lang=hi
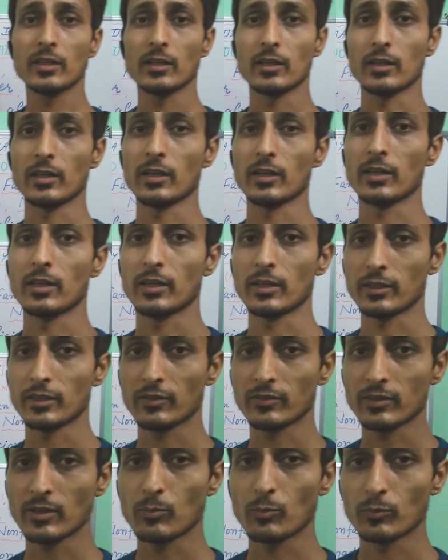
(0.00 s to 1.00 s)
आ,
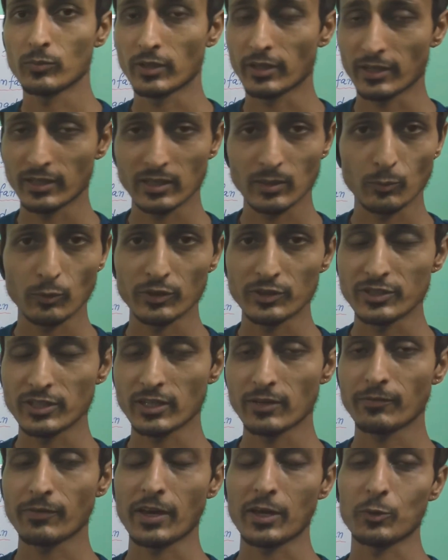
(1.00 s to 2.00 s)
किसका नरेंद्र मोदी जी
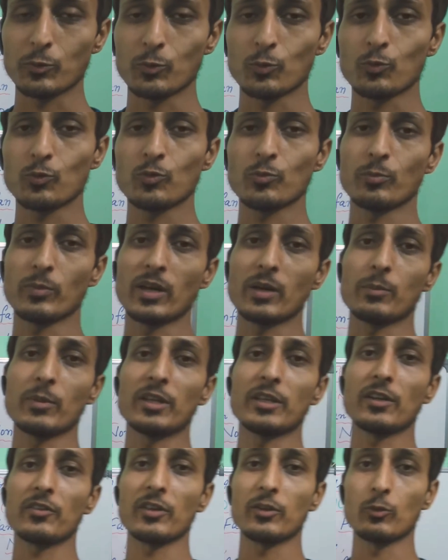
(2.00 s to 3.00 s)
का फैन हूँ मैं
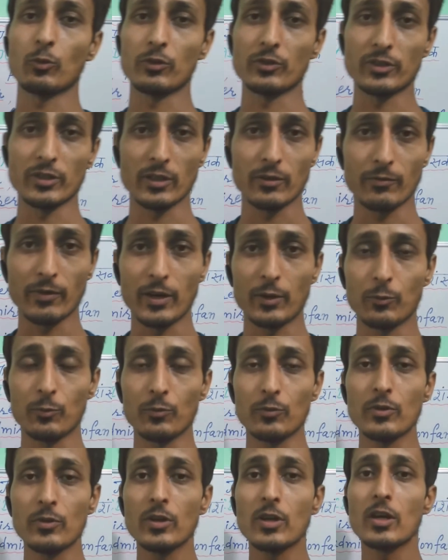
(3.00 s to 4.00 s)
महेंद्र सिंह धोनी जी का फैन हूँ